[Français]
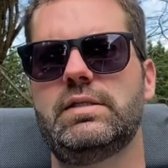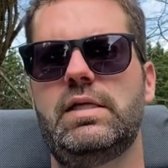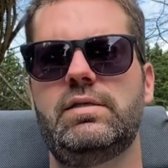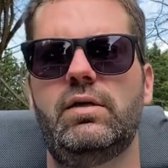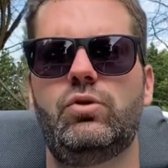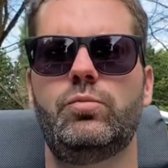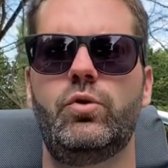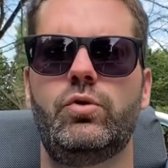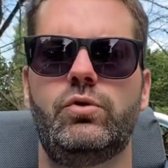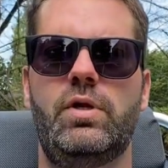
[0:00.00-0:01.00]
C'est
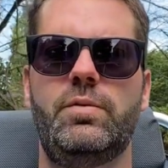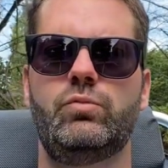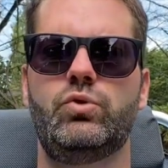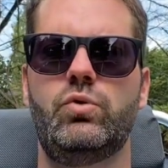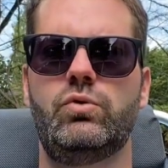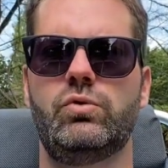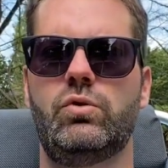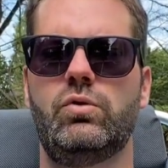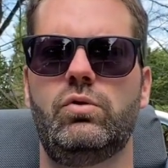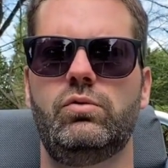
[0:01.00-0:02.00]
exactement la même chose
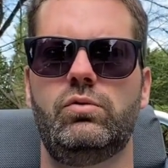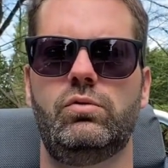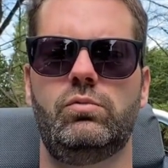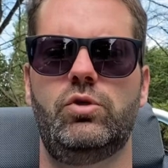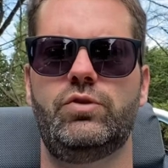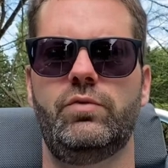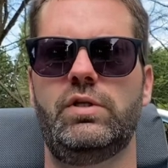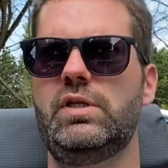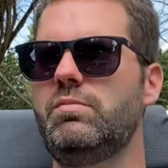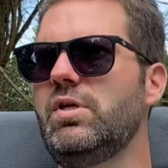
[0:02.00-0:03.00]
quand euh, moi je
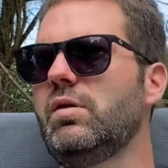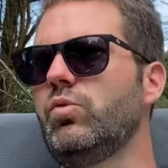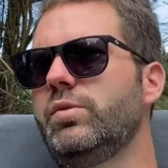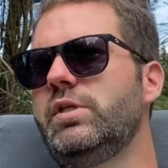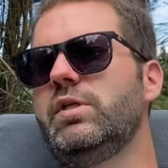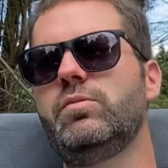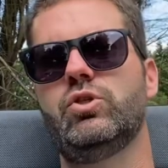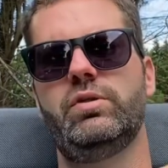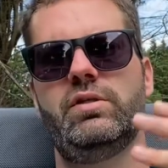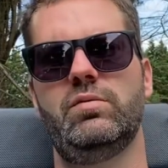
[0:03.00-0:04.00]
vendais des biens immobiliers, mais
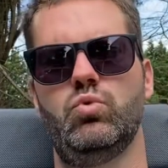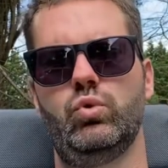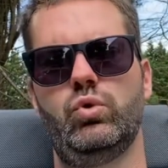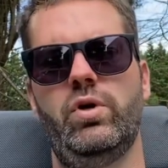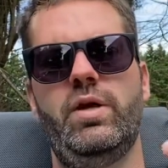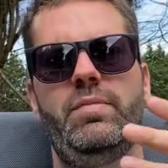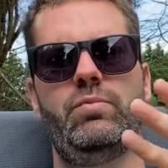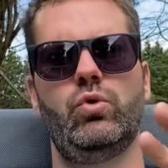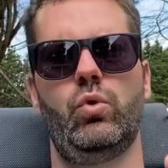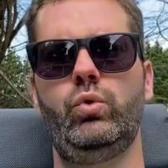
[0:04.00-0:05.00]
je connaissais beaucoup de collègues
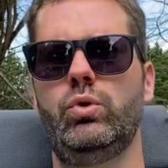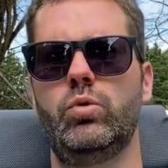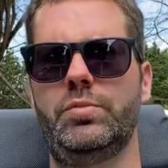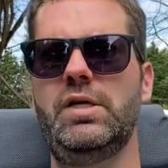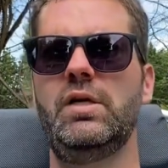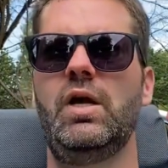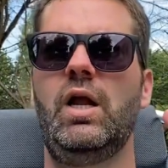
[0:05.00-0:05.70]
même dans l'automobile